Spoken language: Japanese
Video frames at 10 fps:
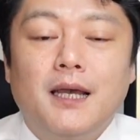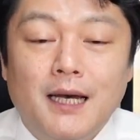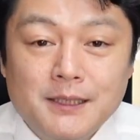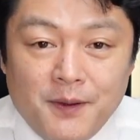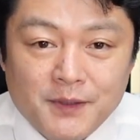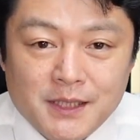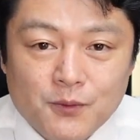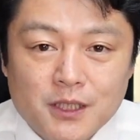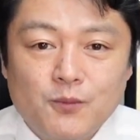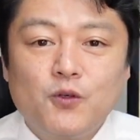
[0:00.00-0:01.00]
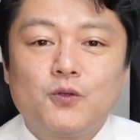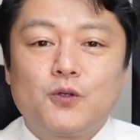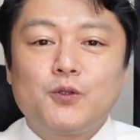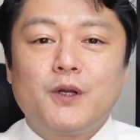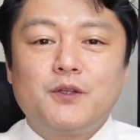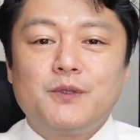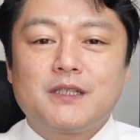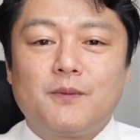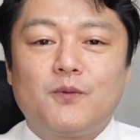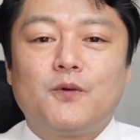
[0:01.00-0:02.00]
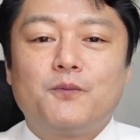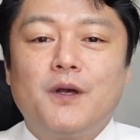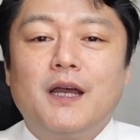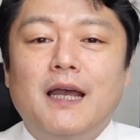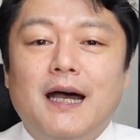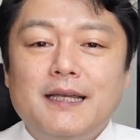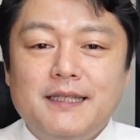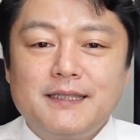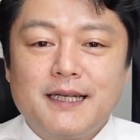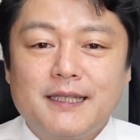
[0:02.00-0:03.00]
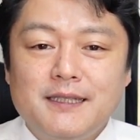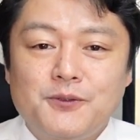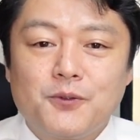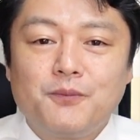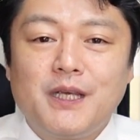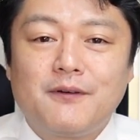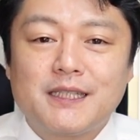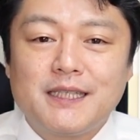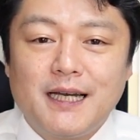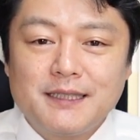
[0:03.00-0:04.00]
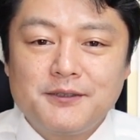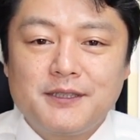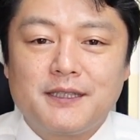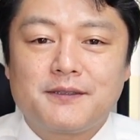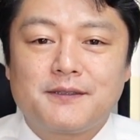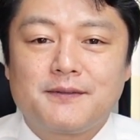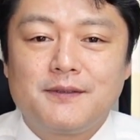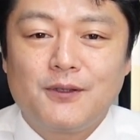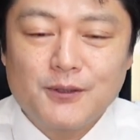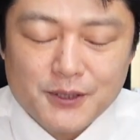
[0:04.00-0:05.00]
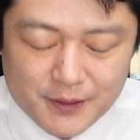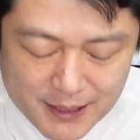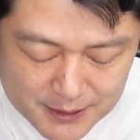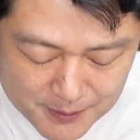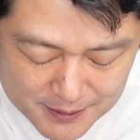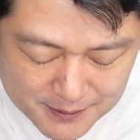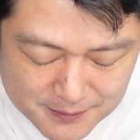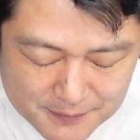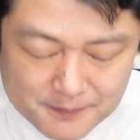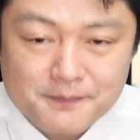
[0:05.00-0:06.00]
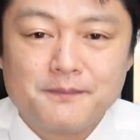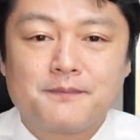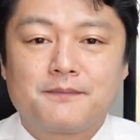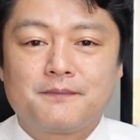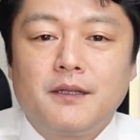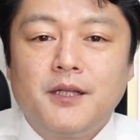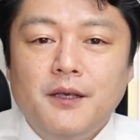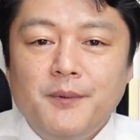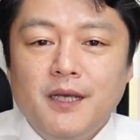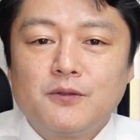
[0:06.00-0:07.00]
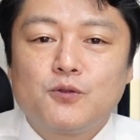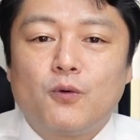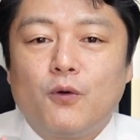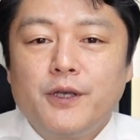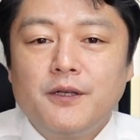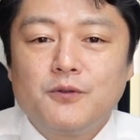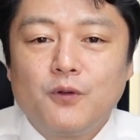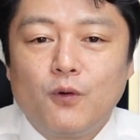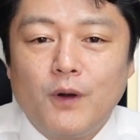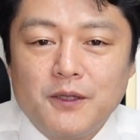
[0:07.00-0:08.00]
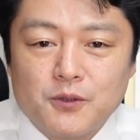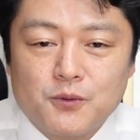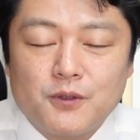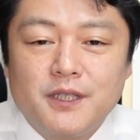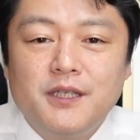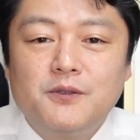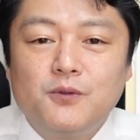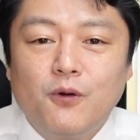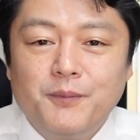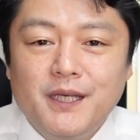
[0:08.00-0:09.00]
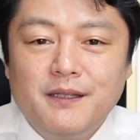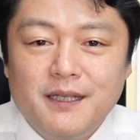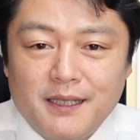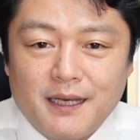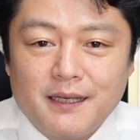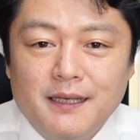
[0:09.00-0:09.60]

はじめましての方も、ご常連の皆様も、IT ジャーナリストの宮脇敦です。よろしくお願いします。TBS のお昼のワイドショー、昼帯にて、